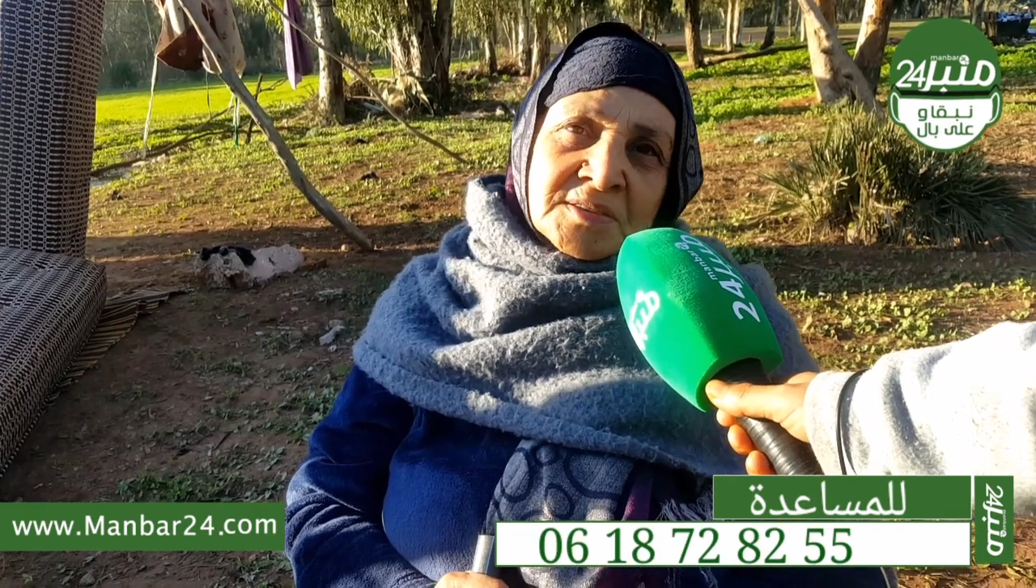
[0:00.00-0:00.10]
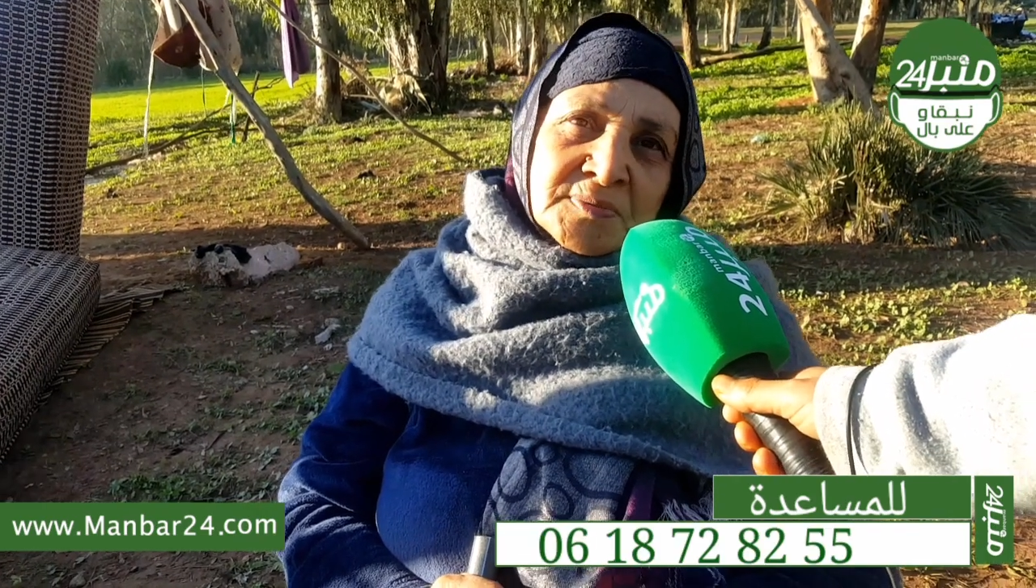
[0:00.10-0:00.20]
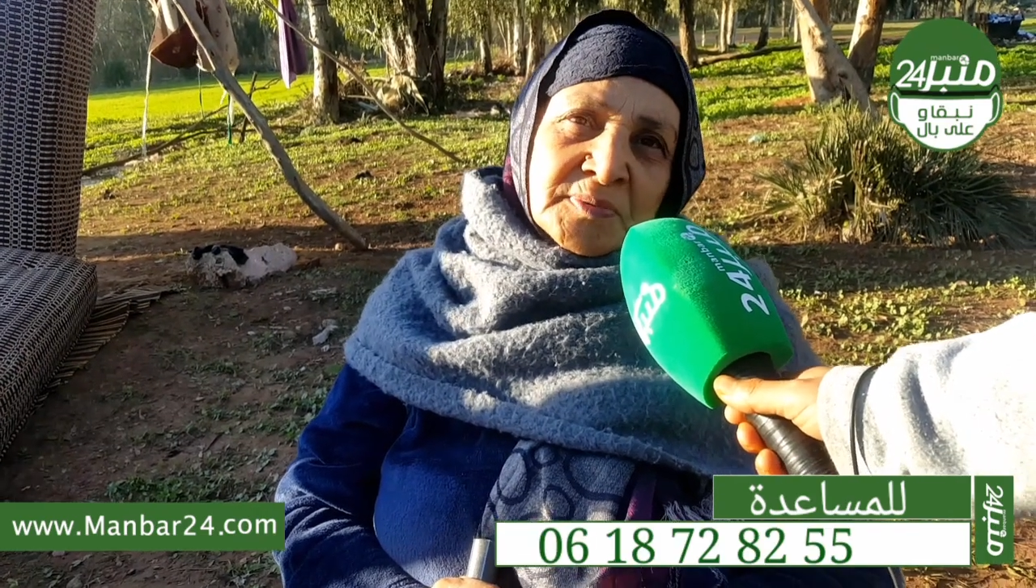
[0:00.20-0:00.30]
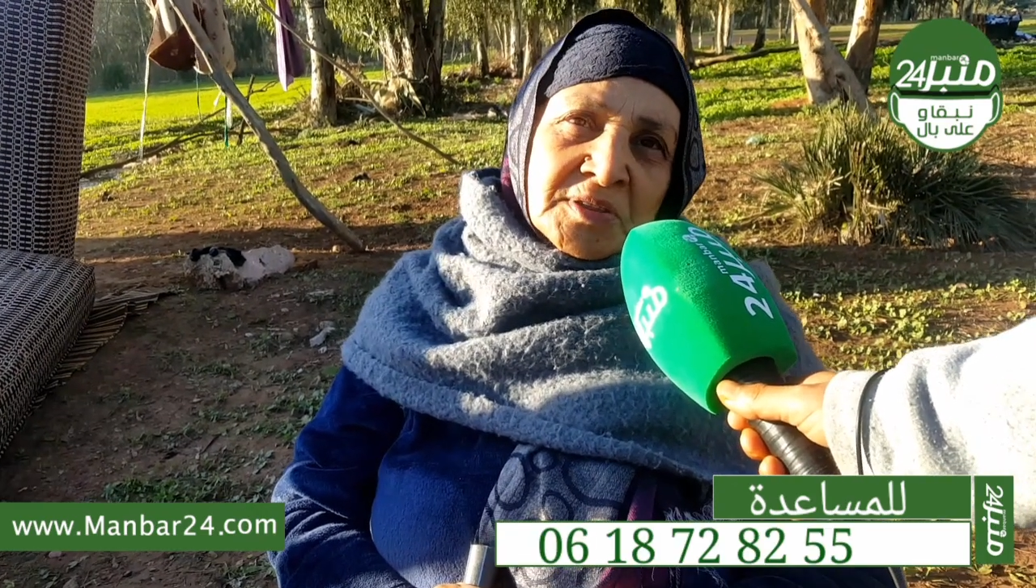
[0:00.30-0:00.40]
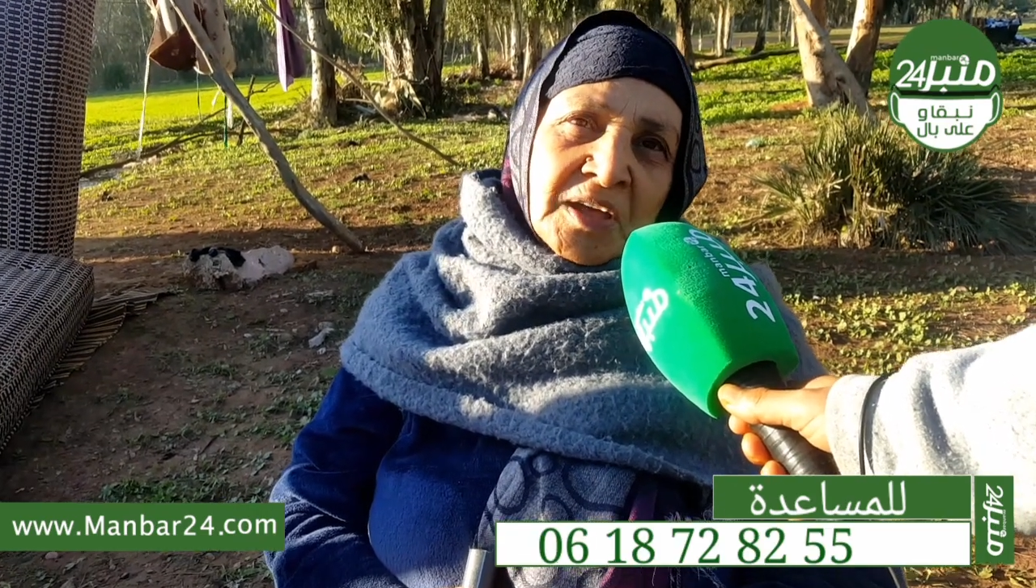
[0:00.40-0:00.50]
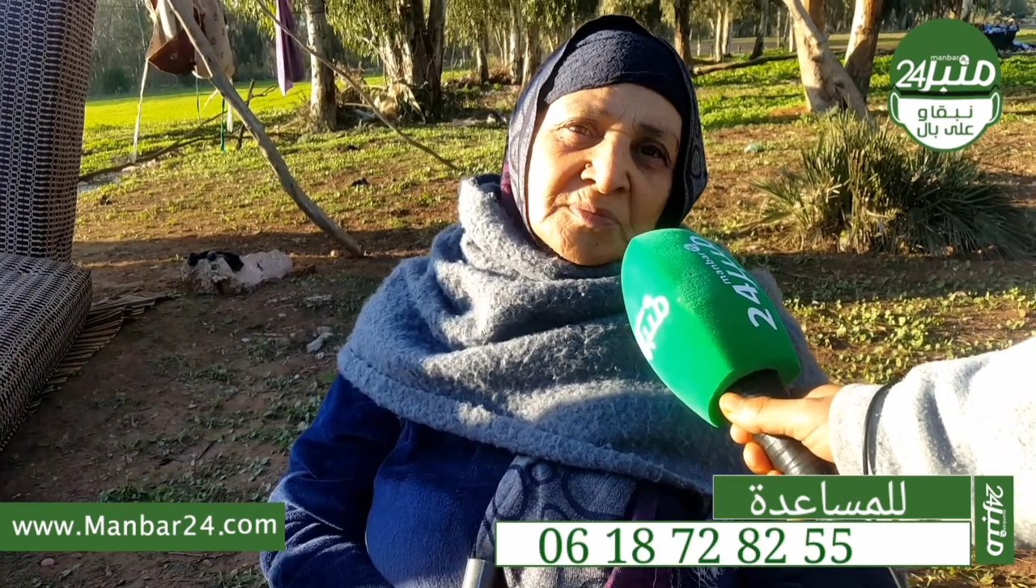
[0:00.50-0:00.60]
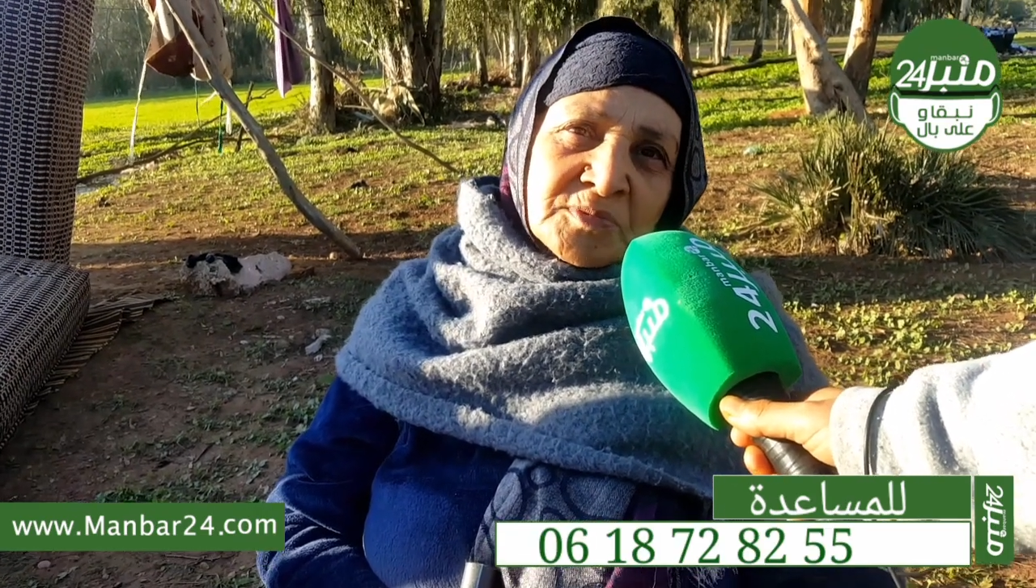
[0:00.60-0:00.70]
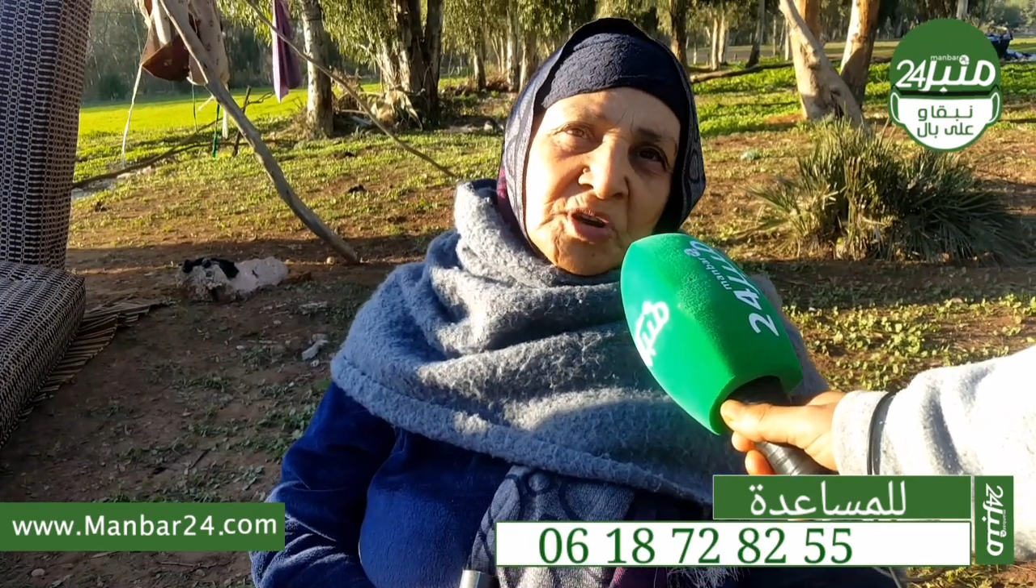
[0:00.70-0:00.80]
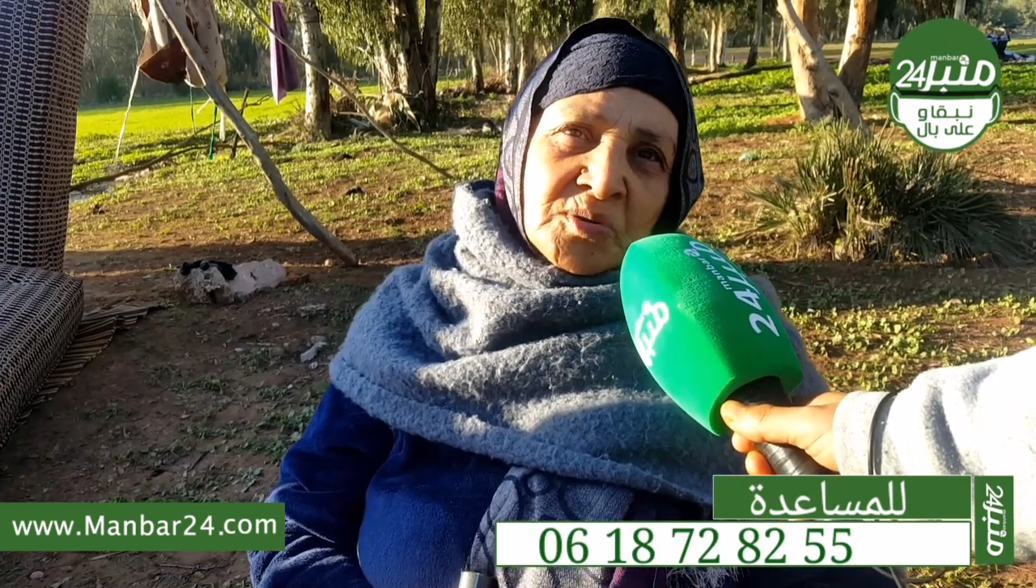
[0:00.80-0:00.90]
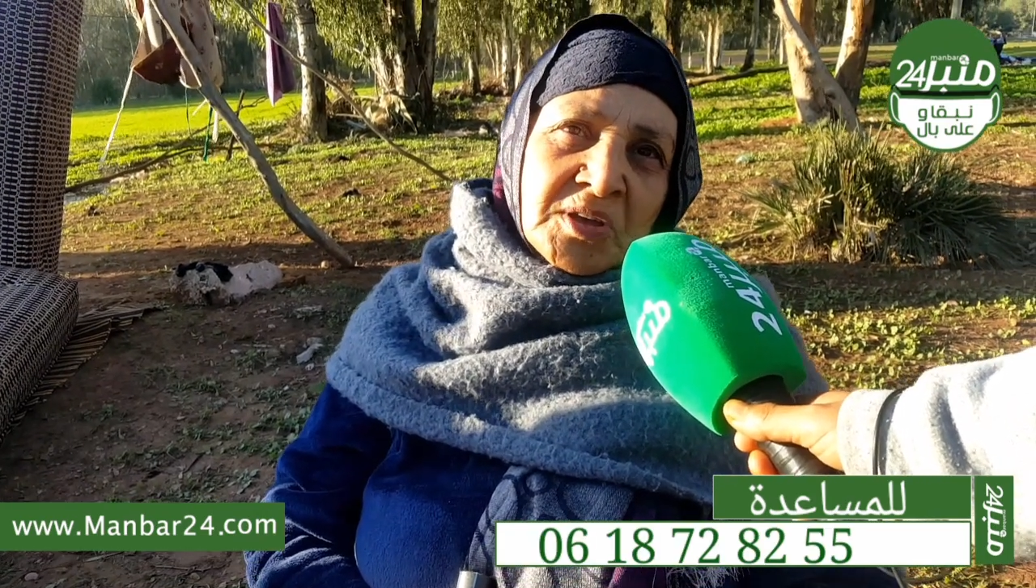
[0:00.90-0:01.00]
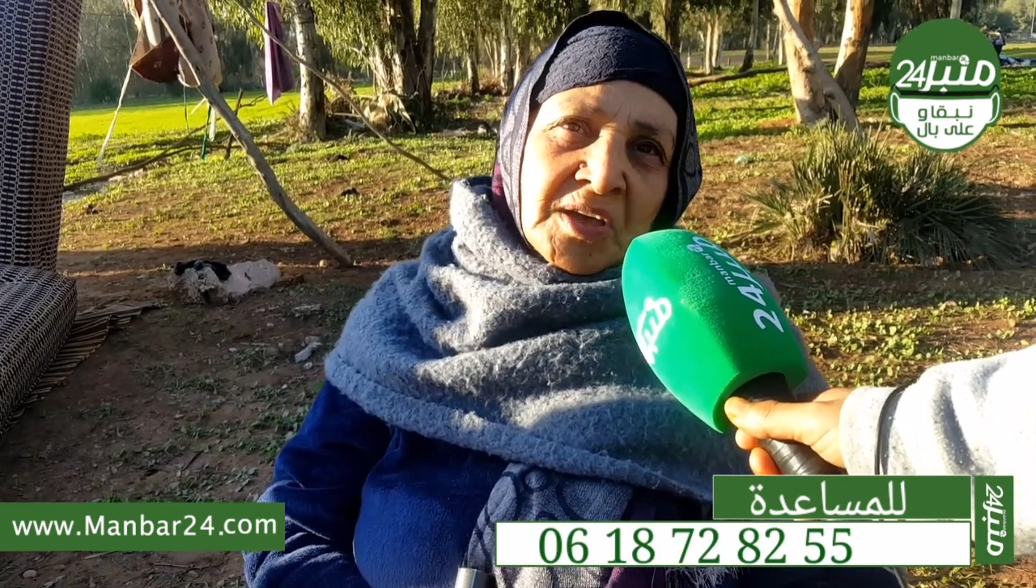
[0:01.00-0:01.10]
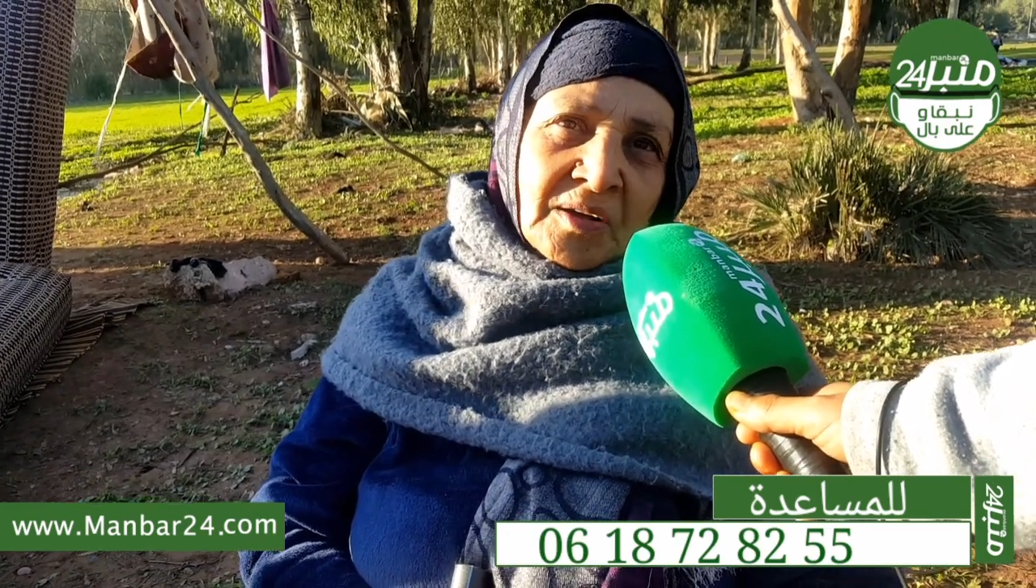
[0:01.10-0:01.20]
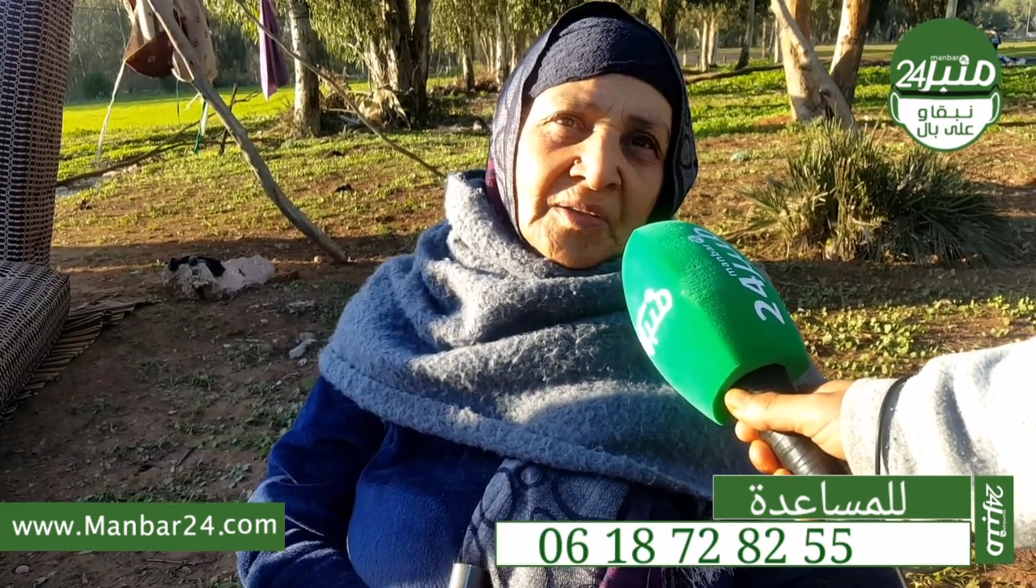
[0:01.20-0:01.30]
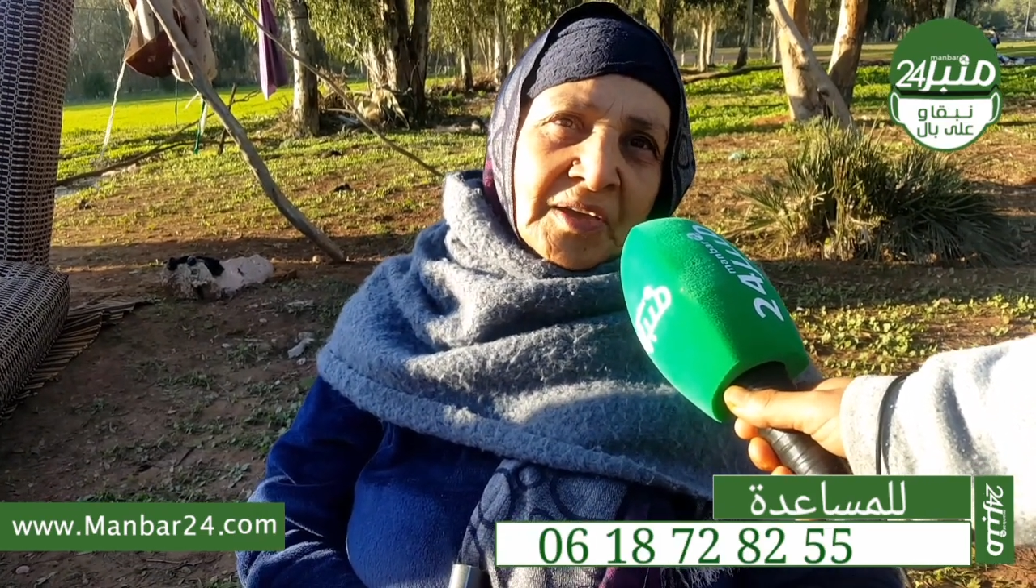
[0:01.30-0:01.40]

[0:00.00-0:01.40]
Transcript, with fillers: السبيطار مشاو ليا